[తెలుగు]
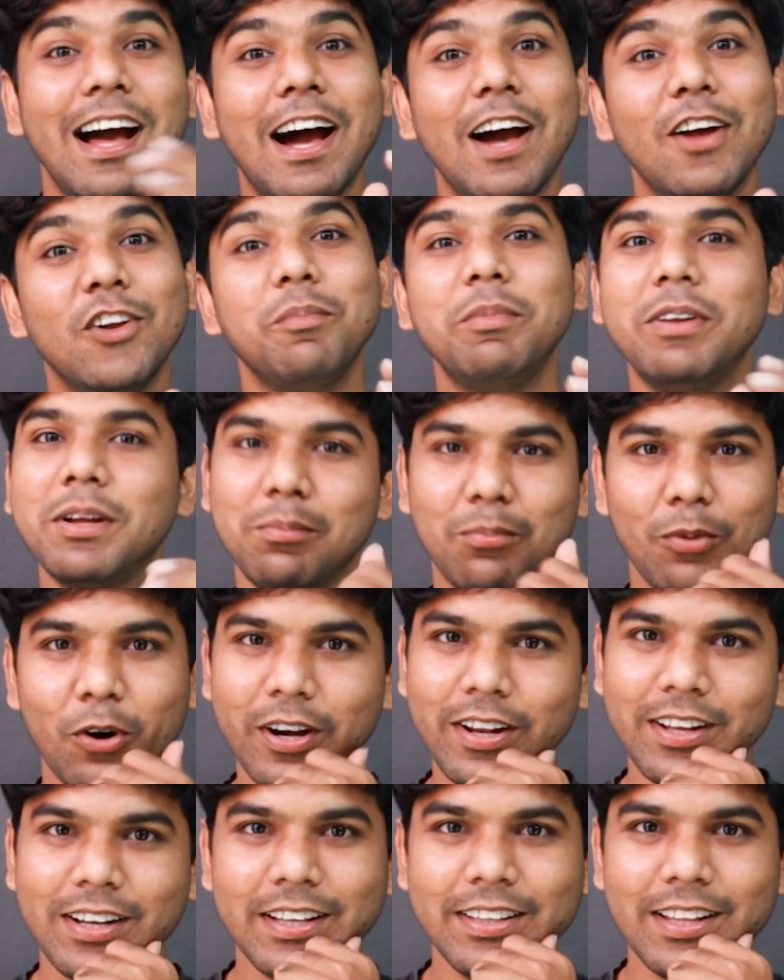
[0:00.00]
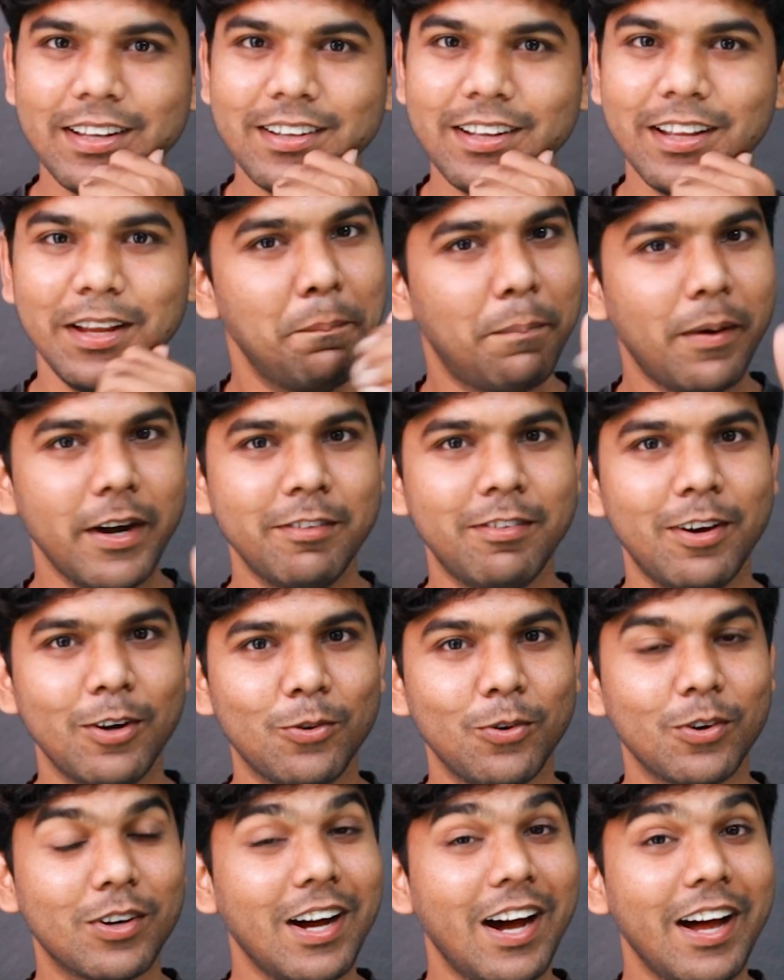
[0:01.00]
అల్యూమినియం బాడీ కదా ఇప్పటి
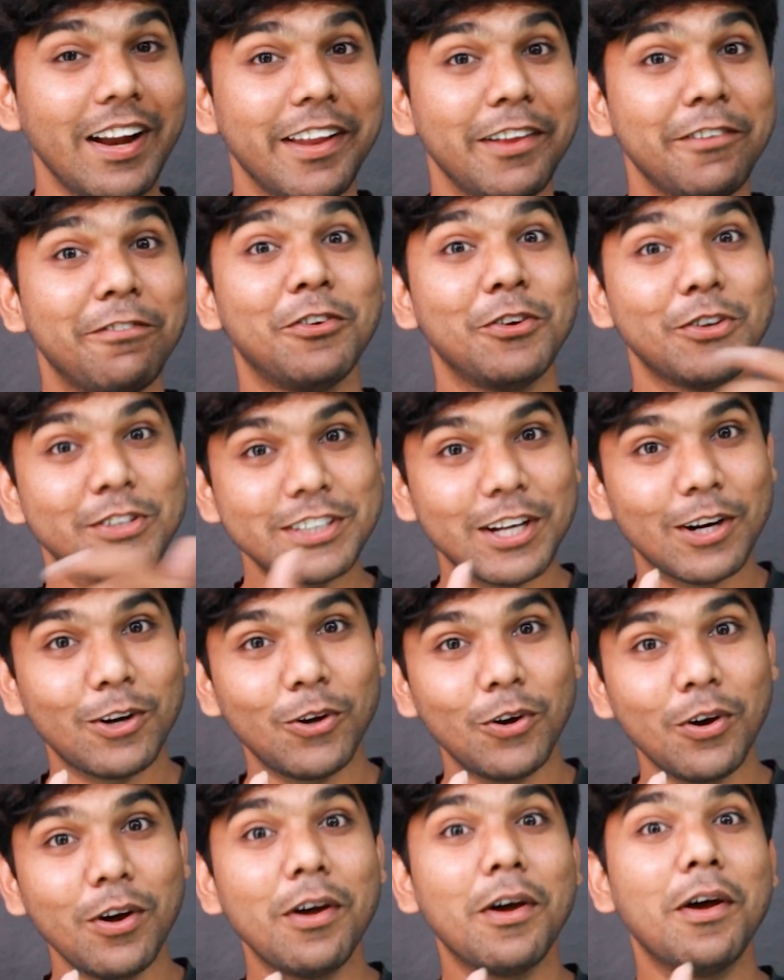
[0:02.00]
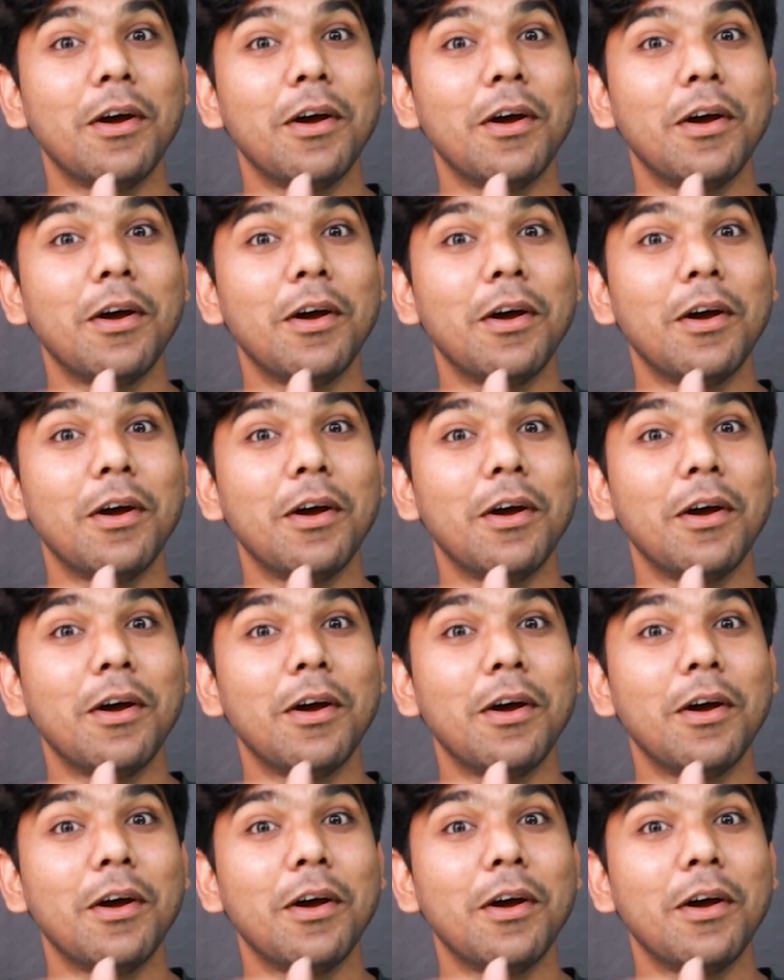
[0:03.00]
వరకు కానీ ఫ్యూచర్లో